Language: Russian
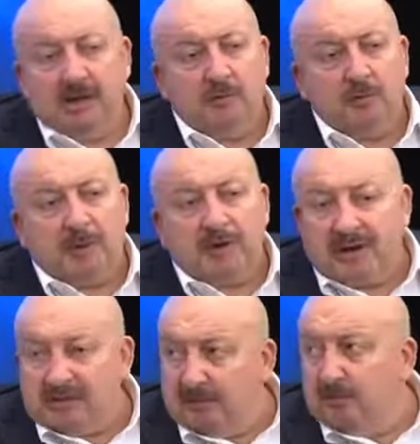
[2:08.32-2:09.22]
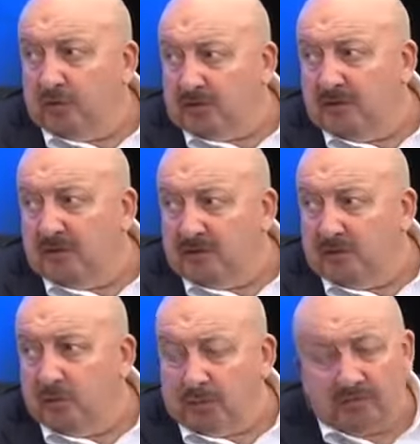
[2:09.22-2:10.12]
И вот по грантам МОТО
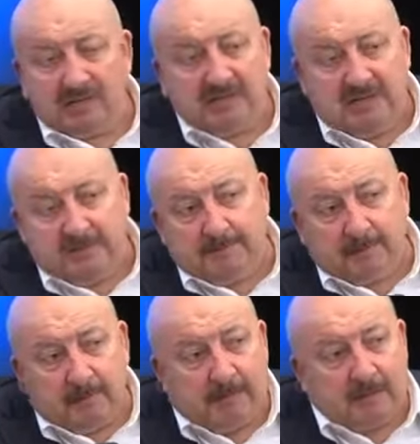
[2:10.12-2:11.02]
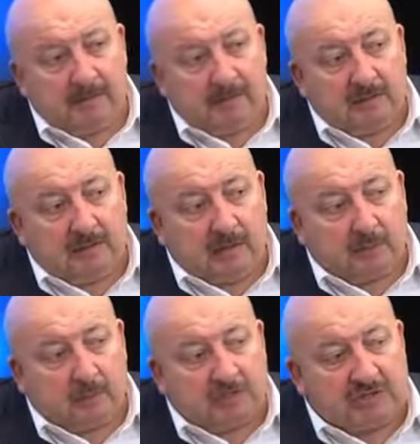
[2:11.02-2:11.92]
МГУ проводили
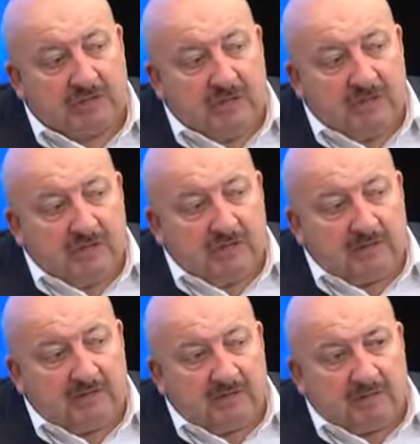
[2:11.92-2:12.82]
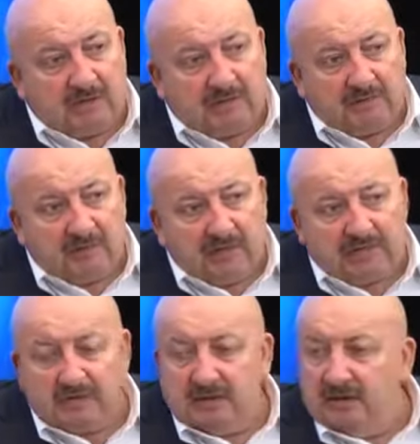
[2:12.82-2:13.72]
опрос Северный
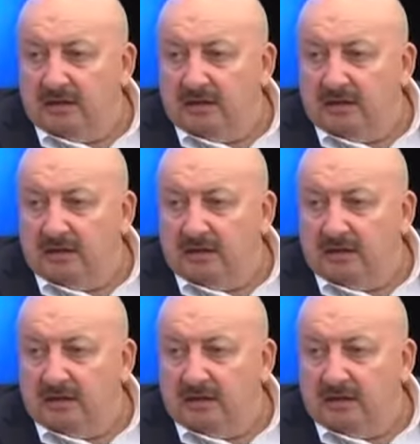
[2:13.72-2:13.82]
Кавказ.